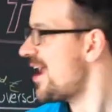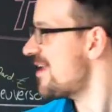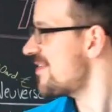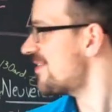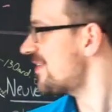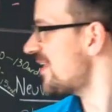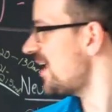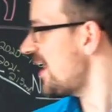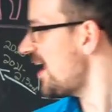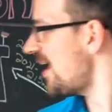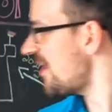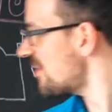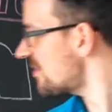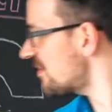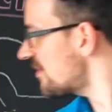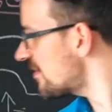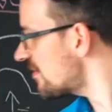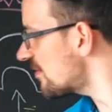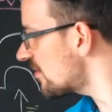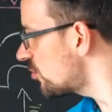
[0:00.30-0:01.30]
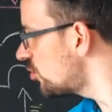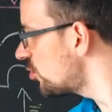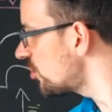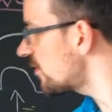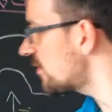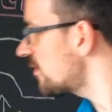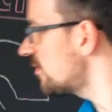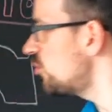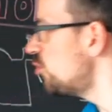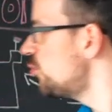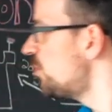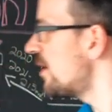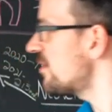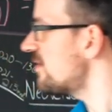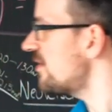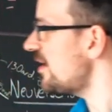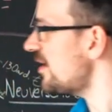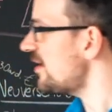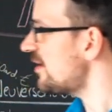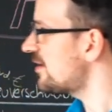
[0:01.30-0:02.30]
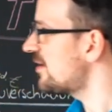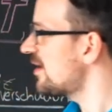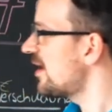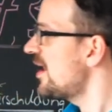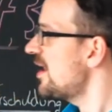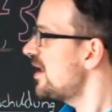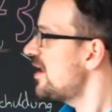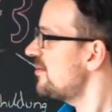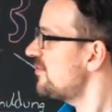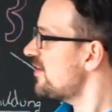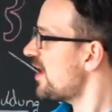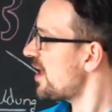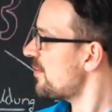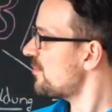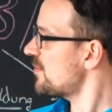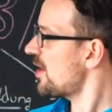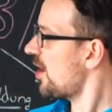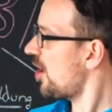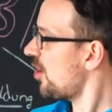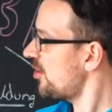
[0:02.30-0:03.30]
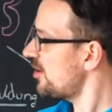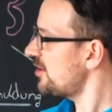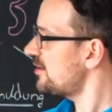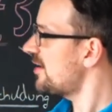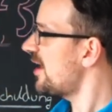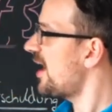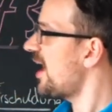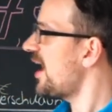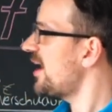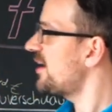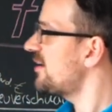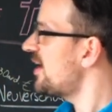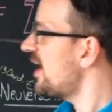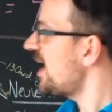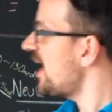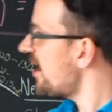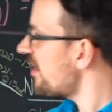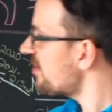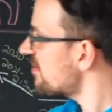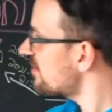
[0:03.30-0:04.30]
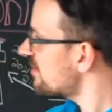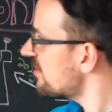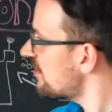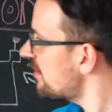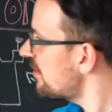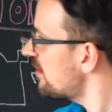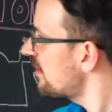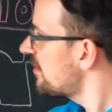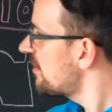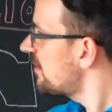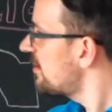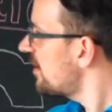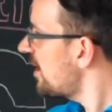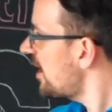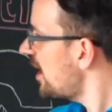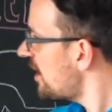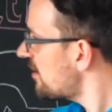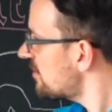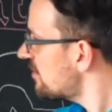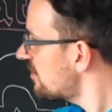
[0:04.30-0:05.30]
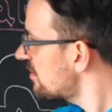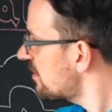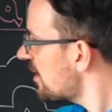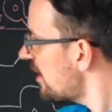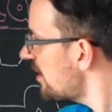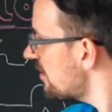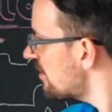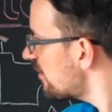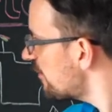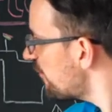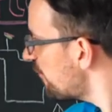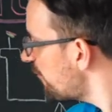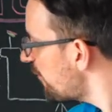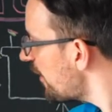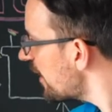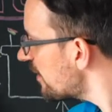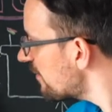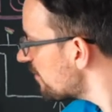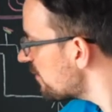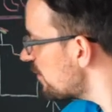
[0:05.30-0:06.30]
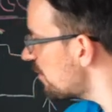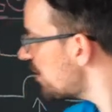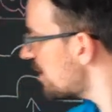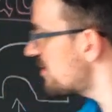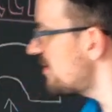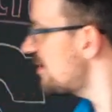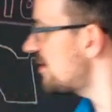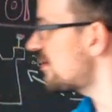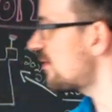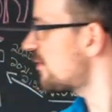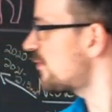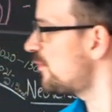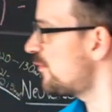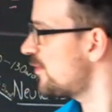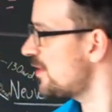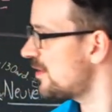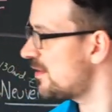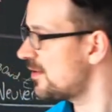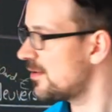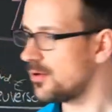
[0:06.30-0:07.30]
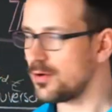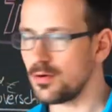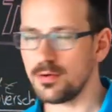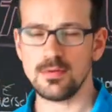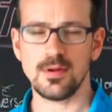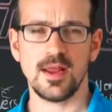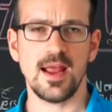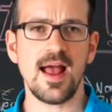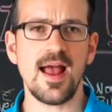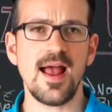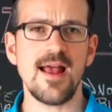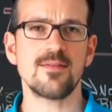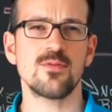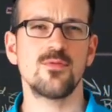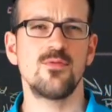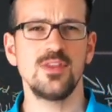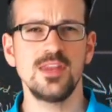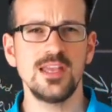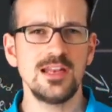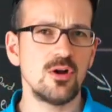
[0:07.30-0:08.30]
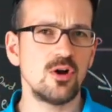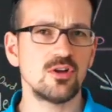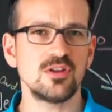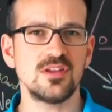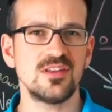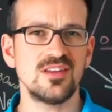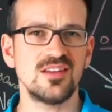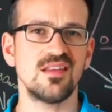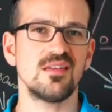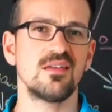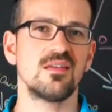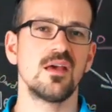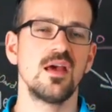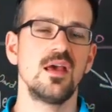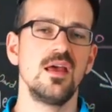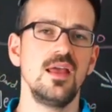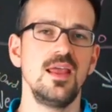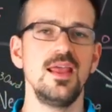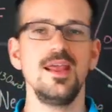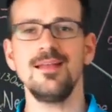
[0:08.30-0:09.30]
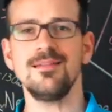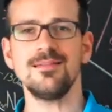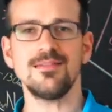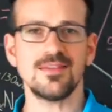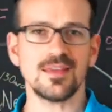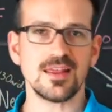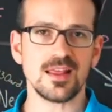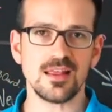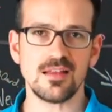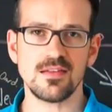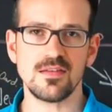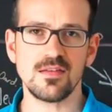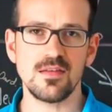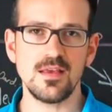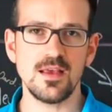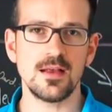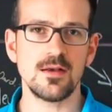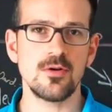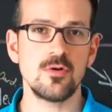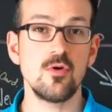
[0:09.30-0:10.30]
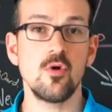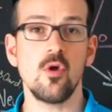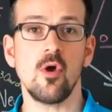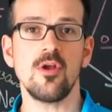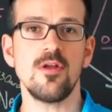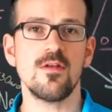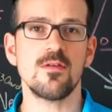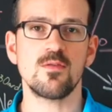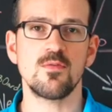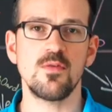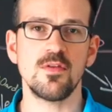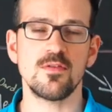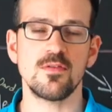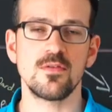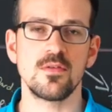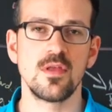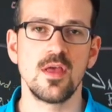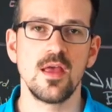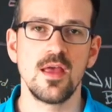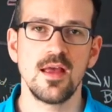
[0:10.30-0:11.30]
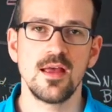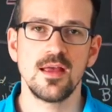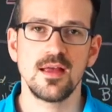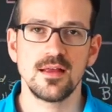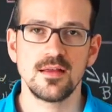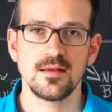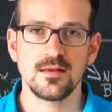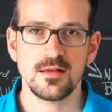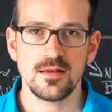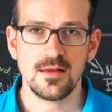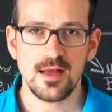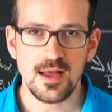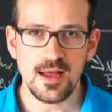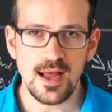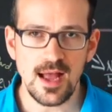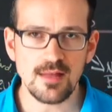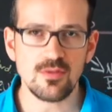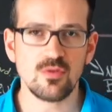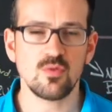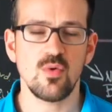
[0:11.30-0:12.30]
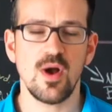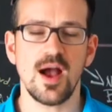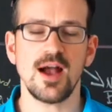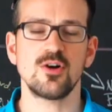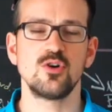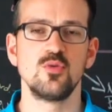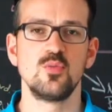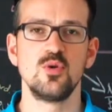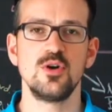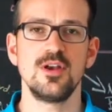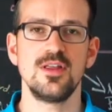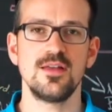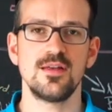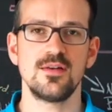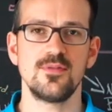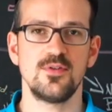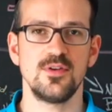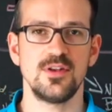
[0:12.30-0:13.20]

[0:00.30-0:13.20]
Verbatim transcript: Als erstes kurz eine Übersicht. Wir haben ja heute ein erste, Teils faktenbasiertes Video. Ja, also für die Leute, die sich interessieren, neues Wissen zu akkumulieren.